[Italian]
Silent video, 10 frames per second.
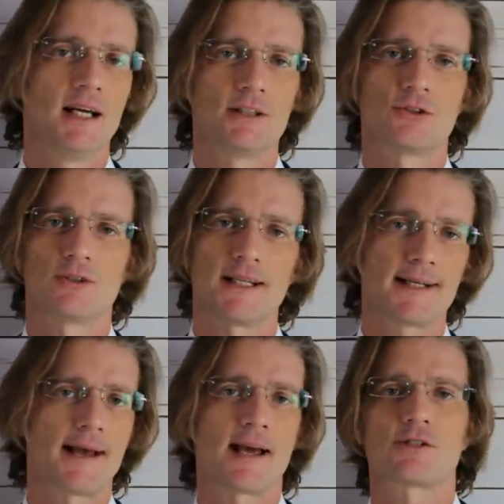non è il
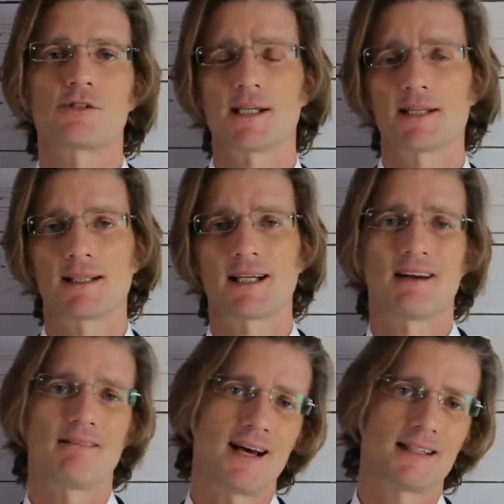caso di andare
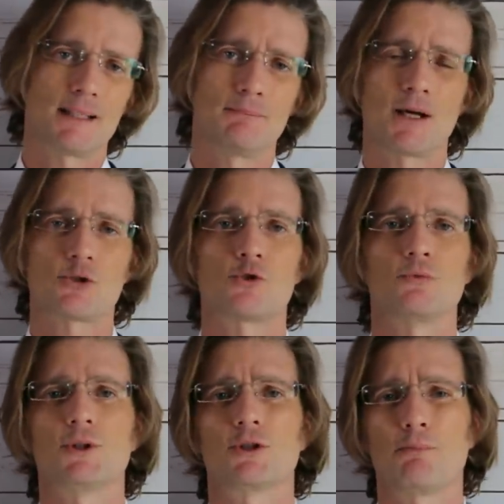avanti ma
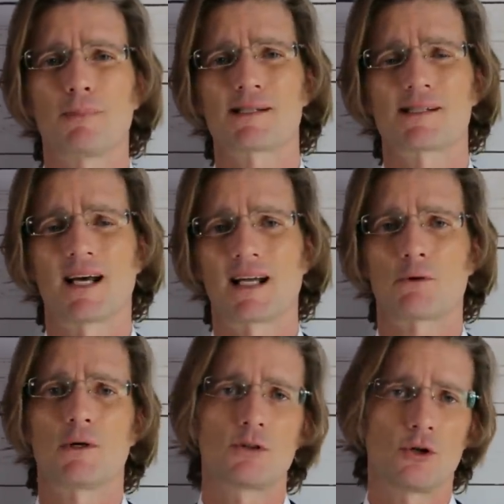subito passare a
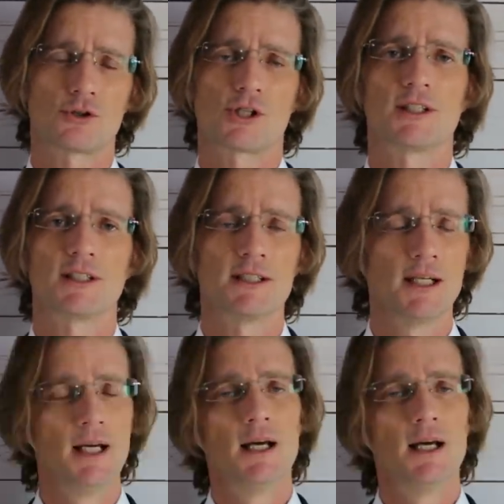qualcosa di